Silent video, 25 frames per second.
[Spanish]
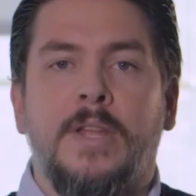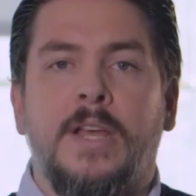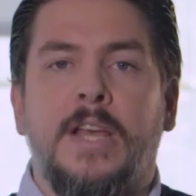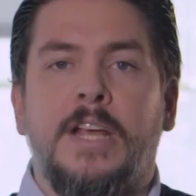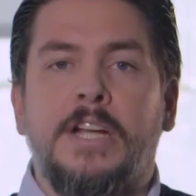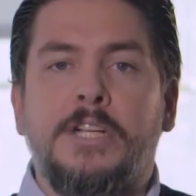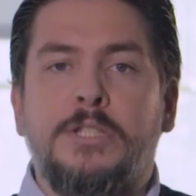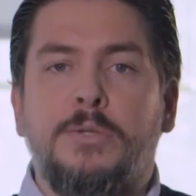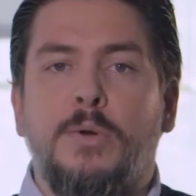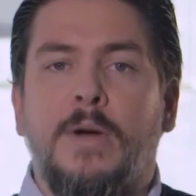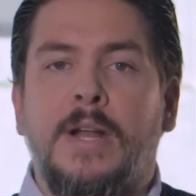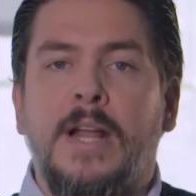
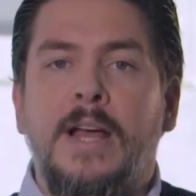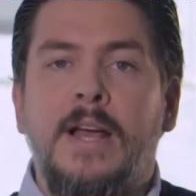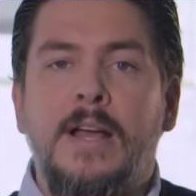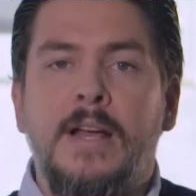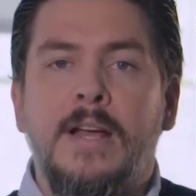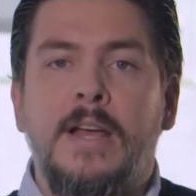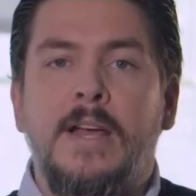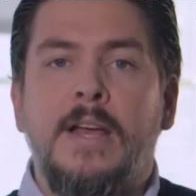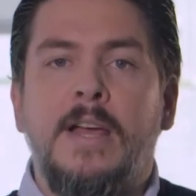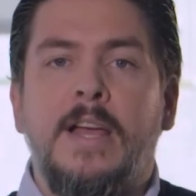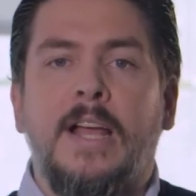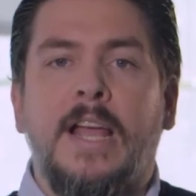Esto hará
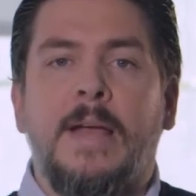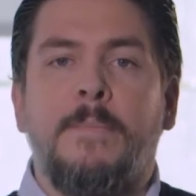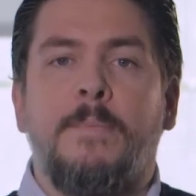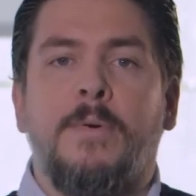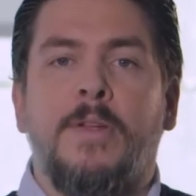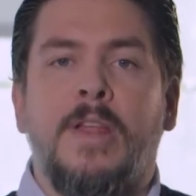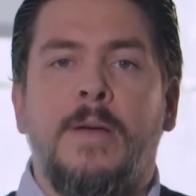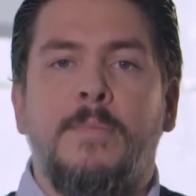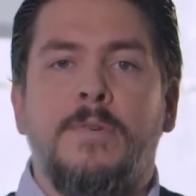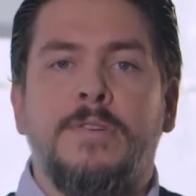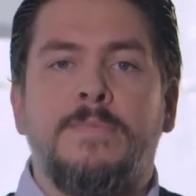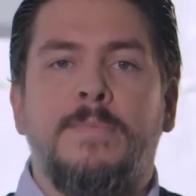que
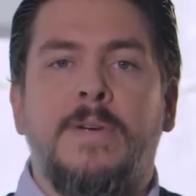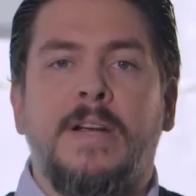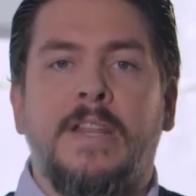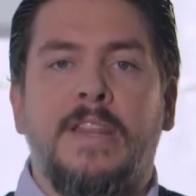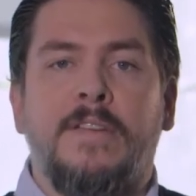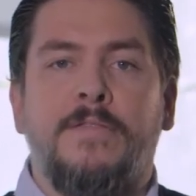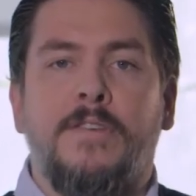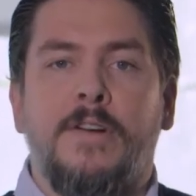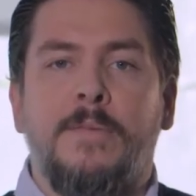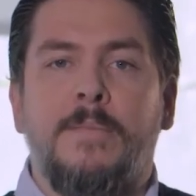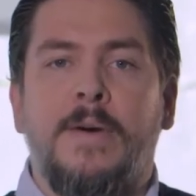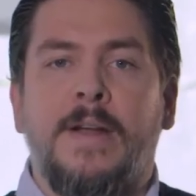podamos ver
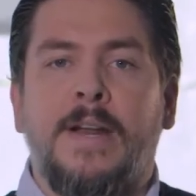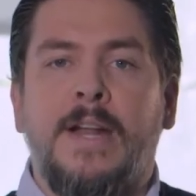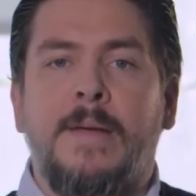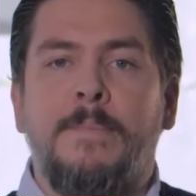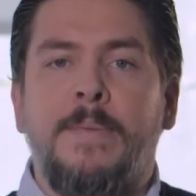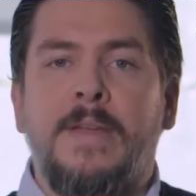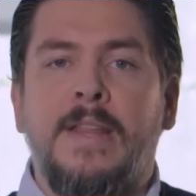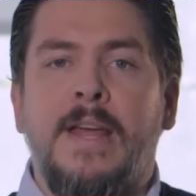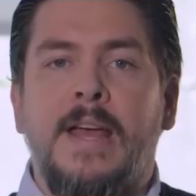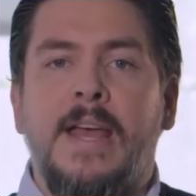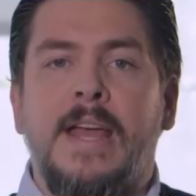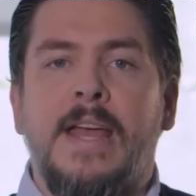de forma
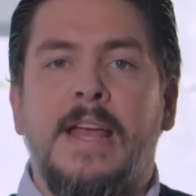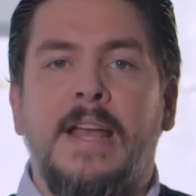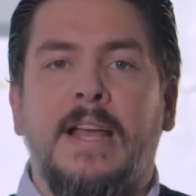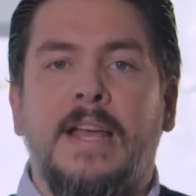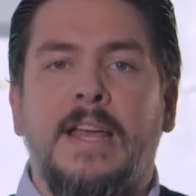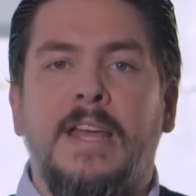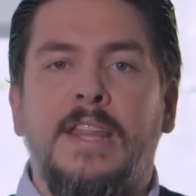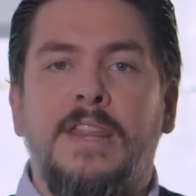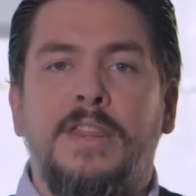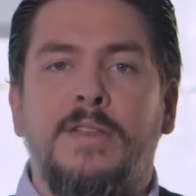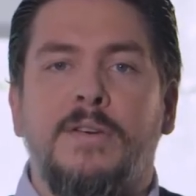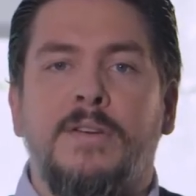rápida en
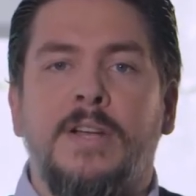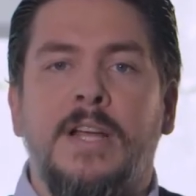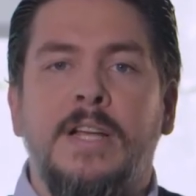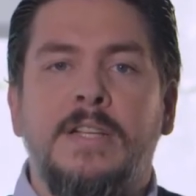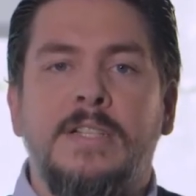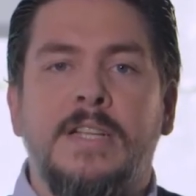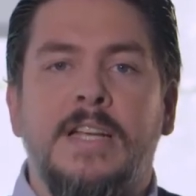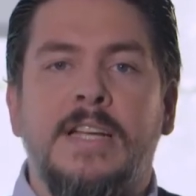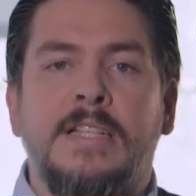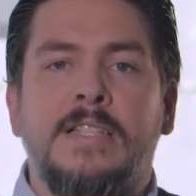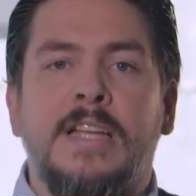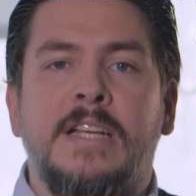qué
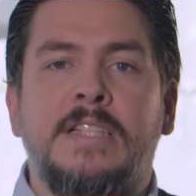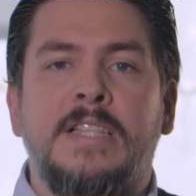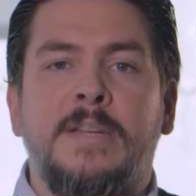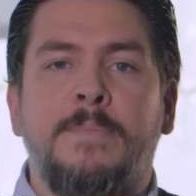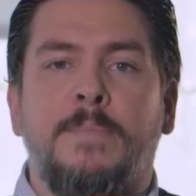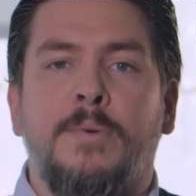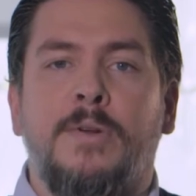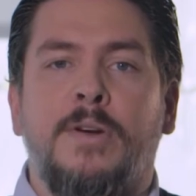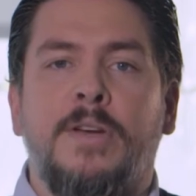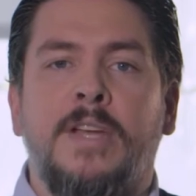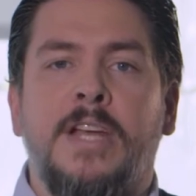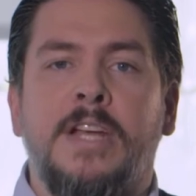zonas estas
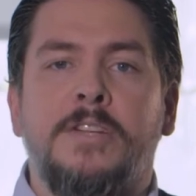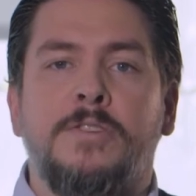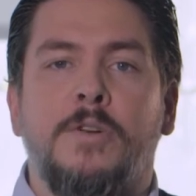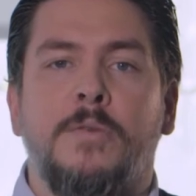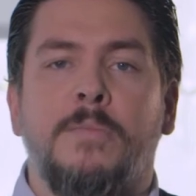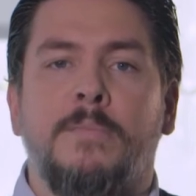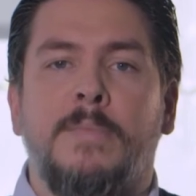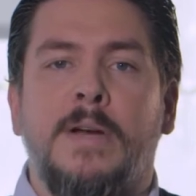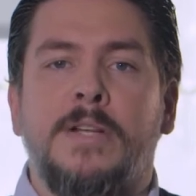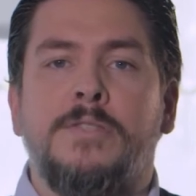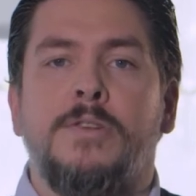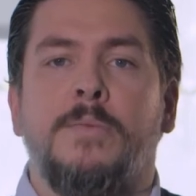tipologías
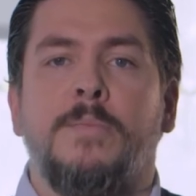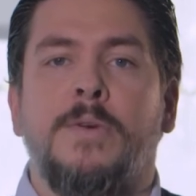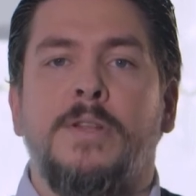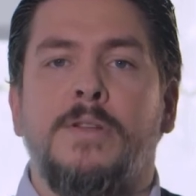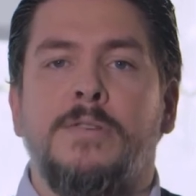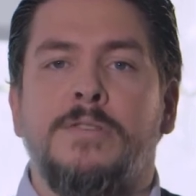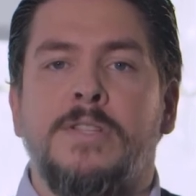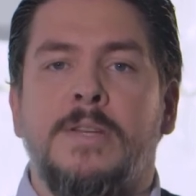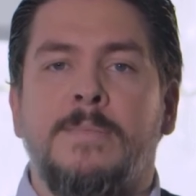son más o menos